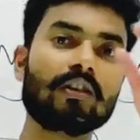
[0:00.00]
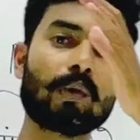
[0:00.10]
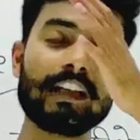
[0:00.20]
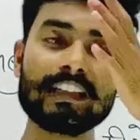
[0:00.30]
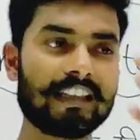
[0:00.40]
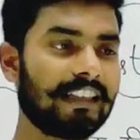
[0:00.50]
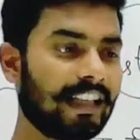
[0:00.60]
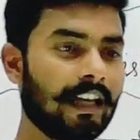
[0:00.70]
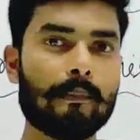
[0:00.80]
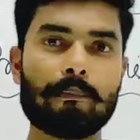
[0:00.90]
तो
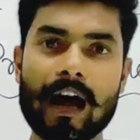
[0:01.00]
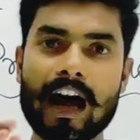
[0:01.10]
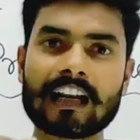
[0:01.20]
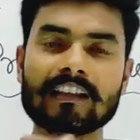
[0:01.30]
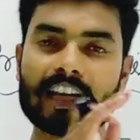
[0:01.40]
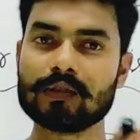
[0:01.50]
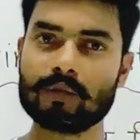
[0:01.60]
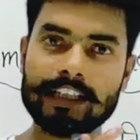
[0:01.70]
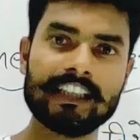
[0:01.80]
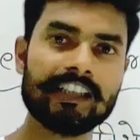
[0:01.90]
इसलिए भारत का
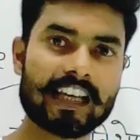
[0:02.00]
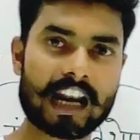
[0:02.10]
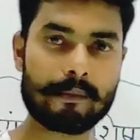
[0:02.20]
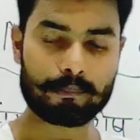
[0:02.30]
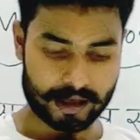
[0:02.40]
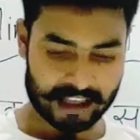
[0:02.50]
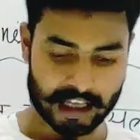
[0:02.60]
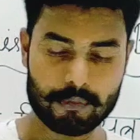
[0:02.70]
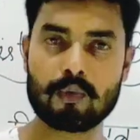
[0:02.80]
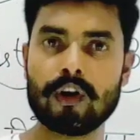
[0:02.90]
जो इंडिया नाम पड़ा
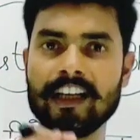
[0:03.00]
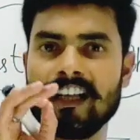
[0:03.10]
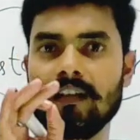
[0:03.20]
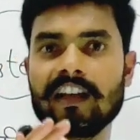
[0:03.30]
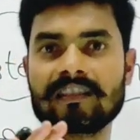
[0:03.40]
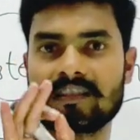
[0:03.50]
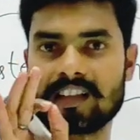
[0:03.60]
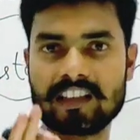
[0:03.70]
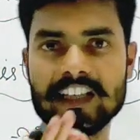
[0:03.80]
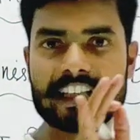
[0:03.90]
था वो इंडस
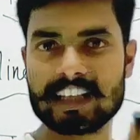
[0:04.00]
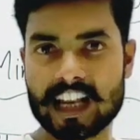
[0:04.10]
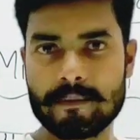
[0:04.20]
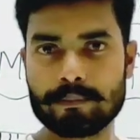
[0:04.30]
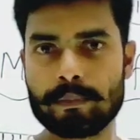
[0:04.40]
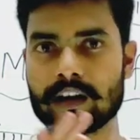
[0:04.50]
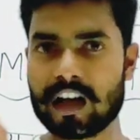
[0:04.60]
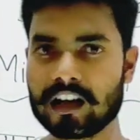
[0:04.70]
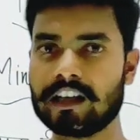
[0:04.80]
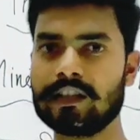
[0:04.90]
नदी के नाम पर
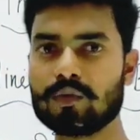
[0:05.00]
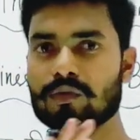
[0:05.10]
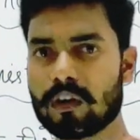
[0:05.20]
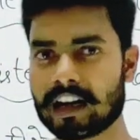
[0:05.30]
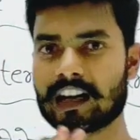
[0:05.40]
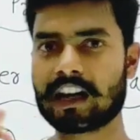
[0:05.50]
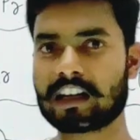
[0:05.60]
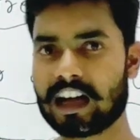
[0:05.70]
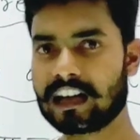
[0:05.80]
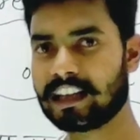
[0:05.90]
अंग्रेजों द्वारा
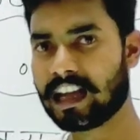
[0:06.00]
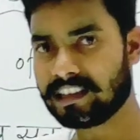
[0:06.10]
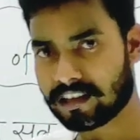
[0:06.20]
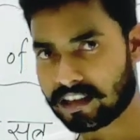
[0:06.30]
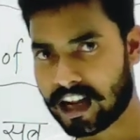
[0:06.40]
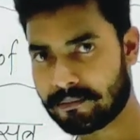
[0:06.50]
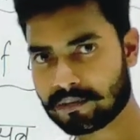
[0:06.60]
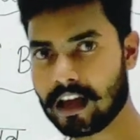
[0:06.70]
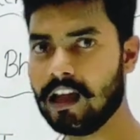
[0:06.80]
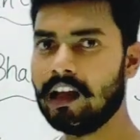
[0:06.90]
रखा गया यह नाम
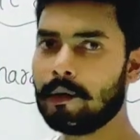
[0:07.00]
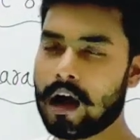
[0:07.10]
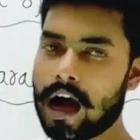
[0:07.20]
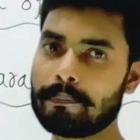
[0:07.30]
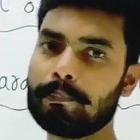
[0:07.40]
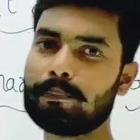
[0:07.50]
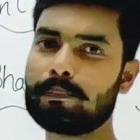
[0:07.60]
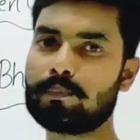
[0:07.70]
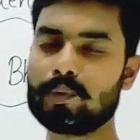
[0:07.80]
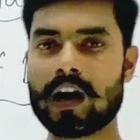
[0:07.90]
था आप
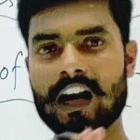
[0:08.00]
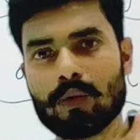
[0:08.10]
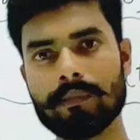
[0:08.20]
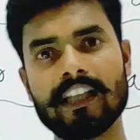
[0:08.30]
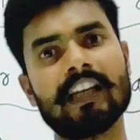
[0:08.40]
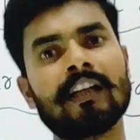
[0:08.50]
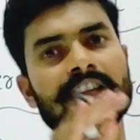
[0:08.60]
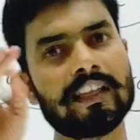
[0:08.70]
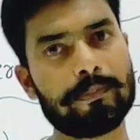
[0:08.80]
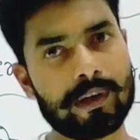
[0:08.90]
पुराणों में देख
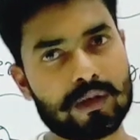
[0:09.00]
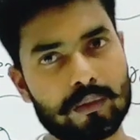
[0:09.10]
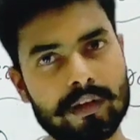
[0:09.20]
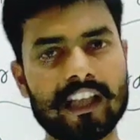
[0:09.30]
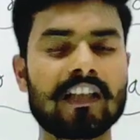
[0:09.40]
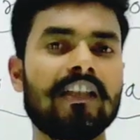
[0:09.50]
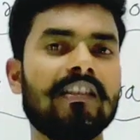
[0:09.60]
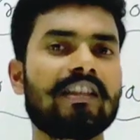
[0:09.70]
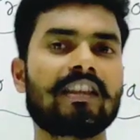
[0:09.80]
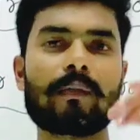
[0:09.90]
लीजिए वेदों में देख
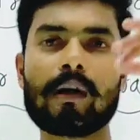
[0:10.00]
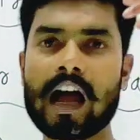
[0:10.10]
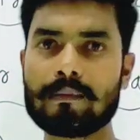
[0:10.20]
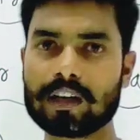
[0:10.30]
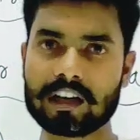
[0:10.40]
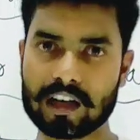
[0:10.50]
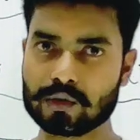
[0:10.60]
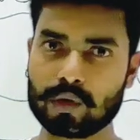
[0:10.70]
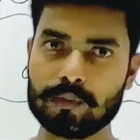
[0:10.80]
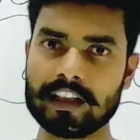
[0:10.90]
लीजिए तमाम
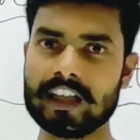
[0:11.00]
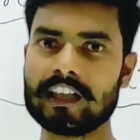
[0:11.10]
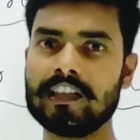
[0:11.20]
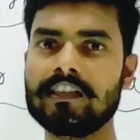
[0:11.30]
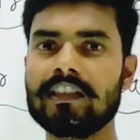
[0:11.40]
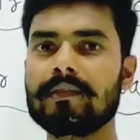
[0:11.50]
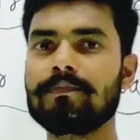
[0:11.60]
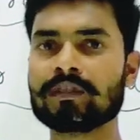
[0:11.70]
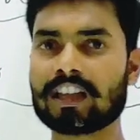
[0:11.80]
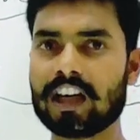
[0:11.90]
ग्रंथों में देख लीजिए
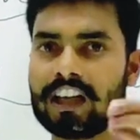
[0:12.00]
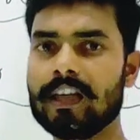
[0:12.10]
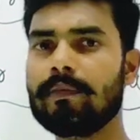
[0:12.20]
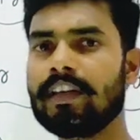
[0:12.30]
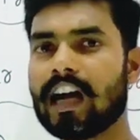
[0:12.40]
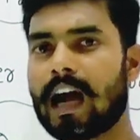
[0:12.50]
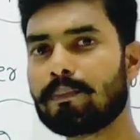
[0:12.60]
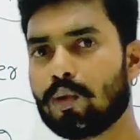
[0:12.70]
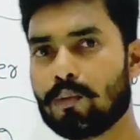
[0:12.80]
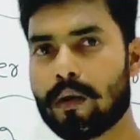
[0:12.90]
कहीं भी
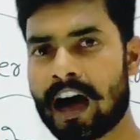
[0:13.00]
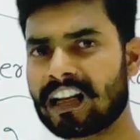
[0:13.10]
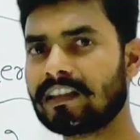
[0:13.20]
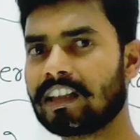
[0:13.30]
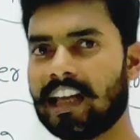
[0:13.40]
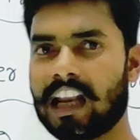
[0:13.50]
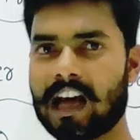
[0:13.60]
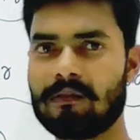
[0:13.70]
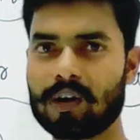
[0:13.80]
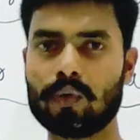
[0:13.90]
आपको भारत के
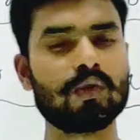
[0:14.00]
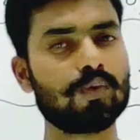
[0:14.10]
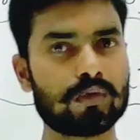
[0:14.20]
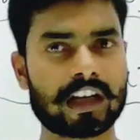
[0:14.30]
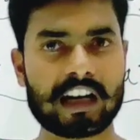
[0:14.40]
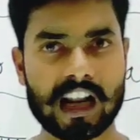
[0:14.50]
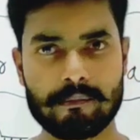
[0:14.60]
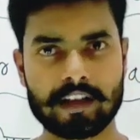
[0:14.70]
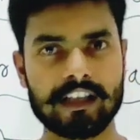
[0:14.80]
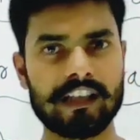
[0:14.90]
अलावा कोई दूसरा
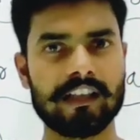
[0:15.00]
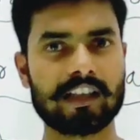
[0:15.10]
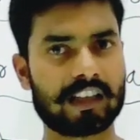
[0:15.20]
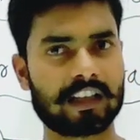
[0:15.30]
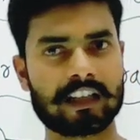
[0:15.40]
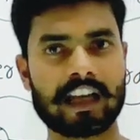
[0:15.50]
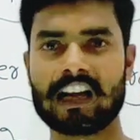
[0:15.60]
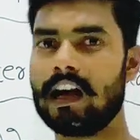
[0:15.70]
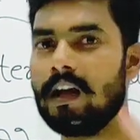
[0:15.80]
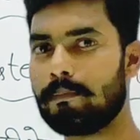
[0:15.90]
नाम नहीं निकल करके
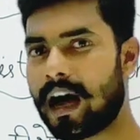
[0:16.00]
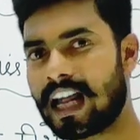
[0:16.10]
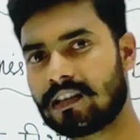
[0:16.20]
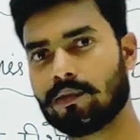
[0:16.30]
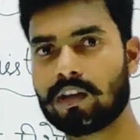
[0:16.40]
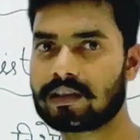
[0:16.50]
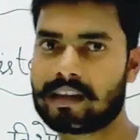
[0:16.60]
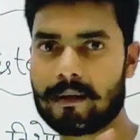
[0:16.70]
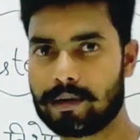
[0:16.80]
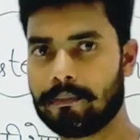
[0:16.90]
आएगा भारतवर्ष
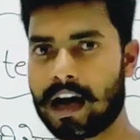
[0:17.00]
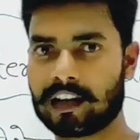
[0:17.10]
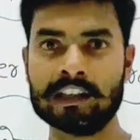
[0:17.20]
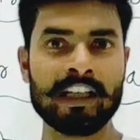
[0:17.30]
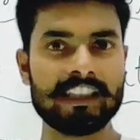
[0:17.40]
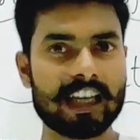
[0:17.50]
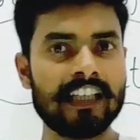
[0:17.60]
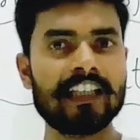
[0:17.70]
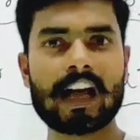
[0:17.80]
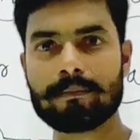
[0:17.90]
या फिर भारत
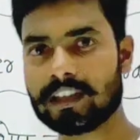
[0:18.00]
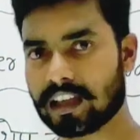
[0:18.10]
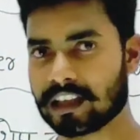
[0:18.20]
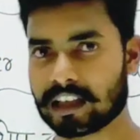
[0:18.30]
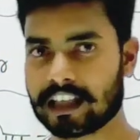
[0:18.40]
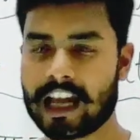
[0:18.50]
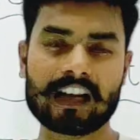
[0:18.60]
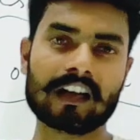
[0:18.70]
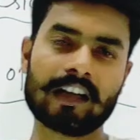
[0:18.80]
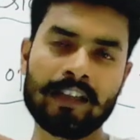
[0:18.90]
यही नाम निकल करके
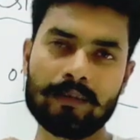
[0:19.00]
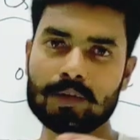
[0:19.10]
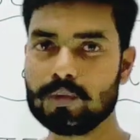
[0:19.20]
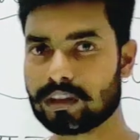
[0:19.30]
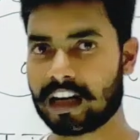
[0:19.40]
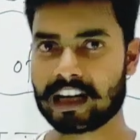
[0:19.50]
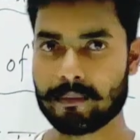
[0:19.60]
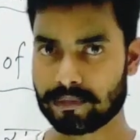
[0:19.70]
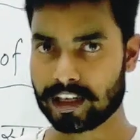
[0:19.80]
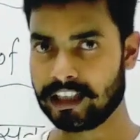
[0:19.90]
आएगा कहीं भी दूसरा
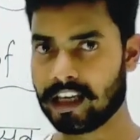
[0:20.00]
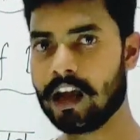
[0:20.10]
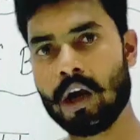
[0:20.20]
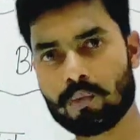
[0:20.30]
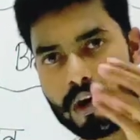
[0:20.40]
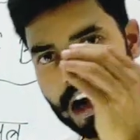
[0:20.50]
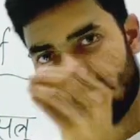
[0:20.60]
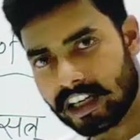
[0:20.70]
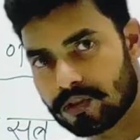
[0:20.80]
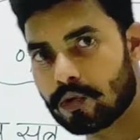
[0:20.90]
नाम नहीं है वो
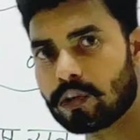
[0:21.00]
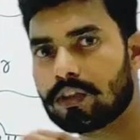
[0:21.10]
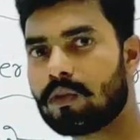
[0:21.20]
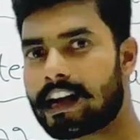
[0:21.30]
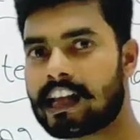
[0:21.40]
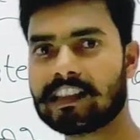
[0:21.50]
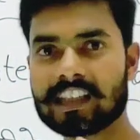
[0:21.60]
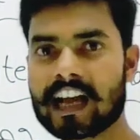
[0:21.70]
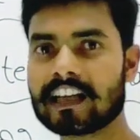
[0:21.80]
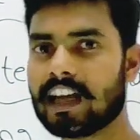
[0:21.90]
अंग्रेजों के द्वारा
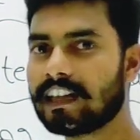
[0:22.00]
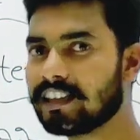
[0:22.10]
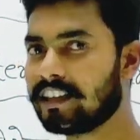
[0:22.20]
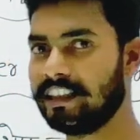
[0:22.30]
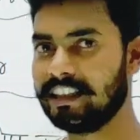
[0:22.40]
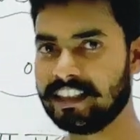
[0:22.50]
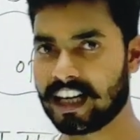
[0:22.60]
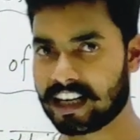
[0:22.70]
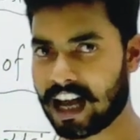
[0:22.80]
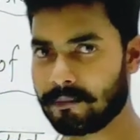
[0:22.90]
दिया गया यह
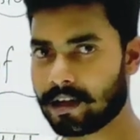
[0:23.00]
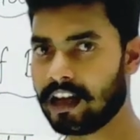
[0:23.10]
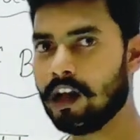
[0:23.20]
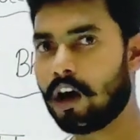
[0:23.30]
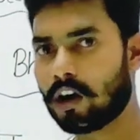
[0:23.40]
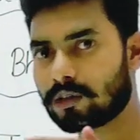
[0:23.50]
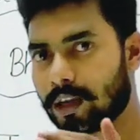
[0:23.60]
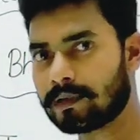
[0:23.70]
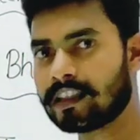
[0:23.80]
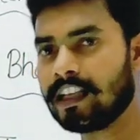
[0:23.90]
इंडिया नाम है और
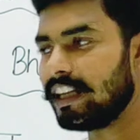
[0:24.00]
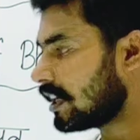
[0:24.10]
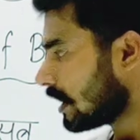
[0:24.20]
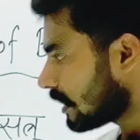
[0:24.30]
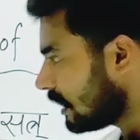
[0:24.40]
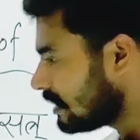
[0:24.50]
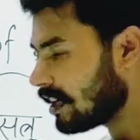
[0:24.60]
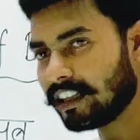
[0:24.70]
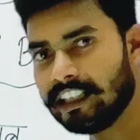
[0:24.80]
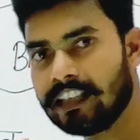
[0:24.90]
तब से लेकर के
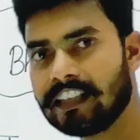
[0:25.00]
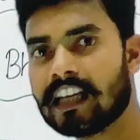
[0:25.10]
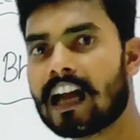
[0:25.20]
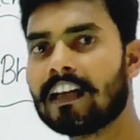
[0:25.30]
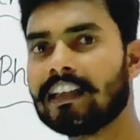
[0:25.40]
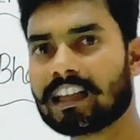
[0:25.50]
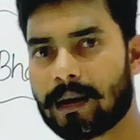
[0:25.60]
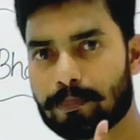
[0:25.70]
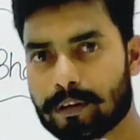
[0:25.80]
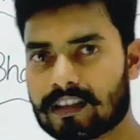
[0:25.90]
यह इंडिया इतना
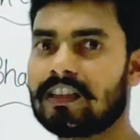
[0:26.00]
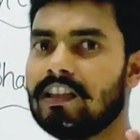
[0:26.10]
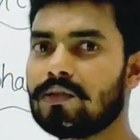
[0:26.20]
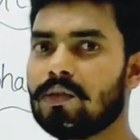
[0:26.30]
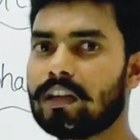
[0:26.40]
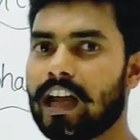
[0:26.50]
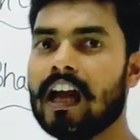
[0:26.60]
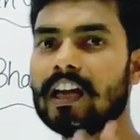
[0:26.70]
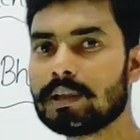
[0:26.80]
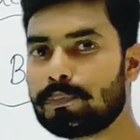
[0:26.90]
प्रचलित हो गया
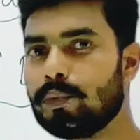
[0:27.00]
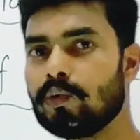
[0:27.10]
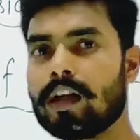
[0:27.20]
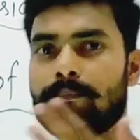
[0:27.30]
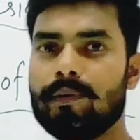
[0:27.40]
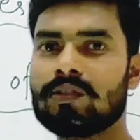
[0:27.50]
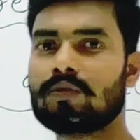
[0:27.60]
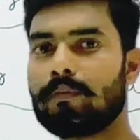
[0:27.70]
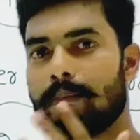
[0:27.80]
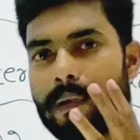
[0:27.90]
कि पूरे
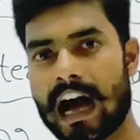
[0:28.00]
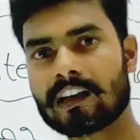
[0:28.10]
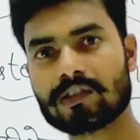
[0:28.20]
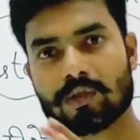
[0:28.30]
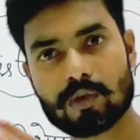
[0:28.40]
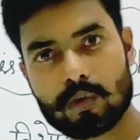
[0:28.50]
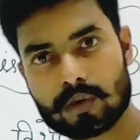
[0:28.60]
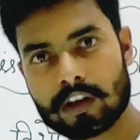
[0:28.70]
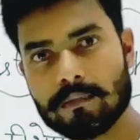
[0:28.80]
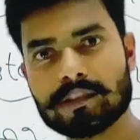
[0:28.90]
विश्व में भारत को
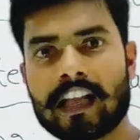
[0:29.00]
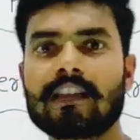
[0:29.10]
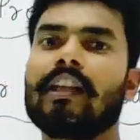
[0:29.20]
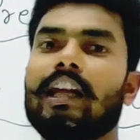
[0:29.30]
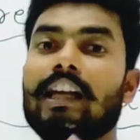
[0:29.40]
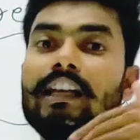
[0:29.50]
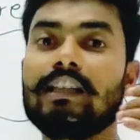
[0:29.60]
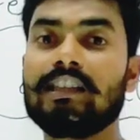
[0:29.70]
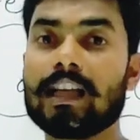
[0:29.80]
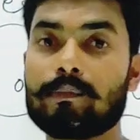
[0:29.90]
लोग कम जानते हैं
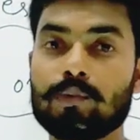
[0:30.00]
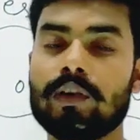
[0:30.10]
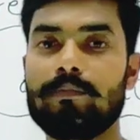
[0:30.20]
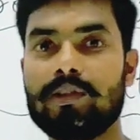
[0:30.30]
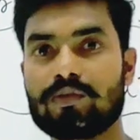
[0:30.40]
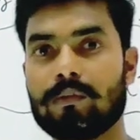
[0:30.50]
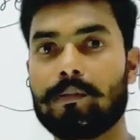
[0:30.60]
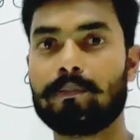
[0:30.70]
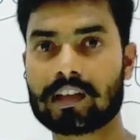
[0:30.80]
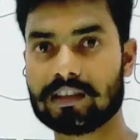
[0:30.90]
इंडिया पूरे विश्व में
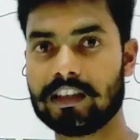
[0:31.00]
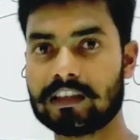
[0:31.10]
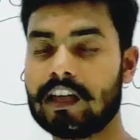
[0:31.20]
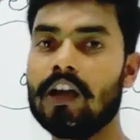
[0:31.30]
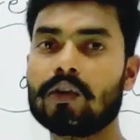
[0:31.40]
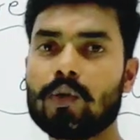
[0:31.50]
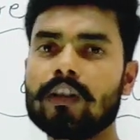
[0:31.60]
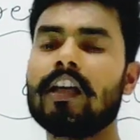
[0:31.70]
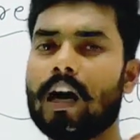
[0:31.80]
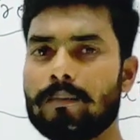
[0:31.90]
प्रचलित है
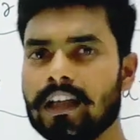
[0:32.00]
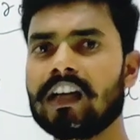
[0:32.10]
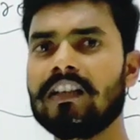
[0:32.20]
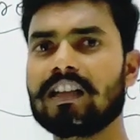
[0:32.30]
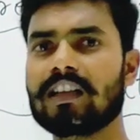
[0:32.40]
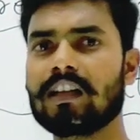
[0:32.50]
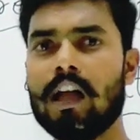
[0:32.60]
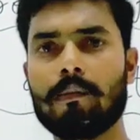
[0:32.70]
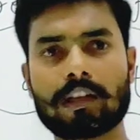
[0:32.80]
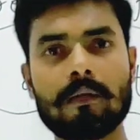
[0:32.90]
क्योंकि हम ही कई
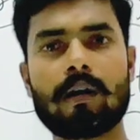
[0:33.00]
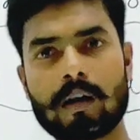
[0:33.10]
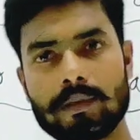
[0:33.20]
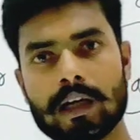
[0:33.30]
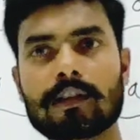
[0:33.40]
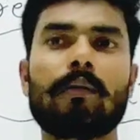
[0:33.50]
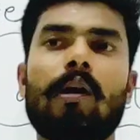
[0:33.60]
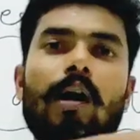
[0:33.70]
जगह मतलब हम ही का मतलब